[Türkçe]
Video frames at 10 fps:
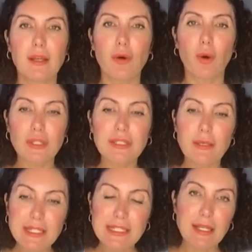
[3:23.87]
E, orada
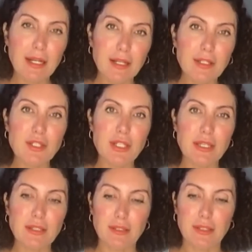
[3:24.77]
da mesela aynı
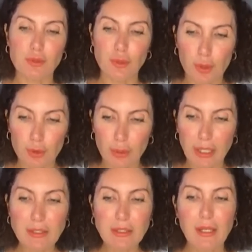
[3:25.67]
şeyi
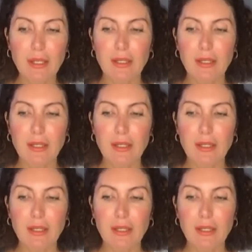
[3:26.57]
sordular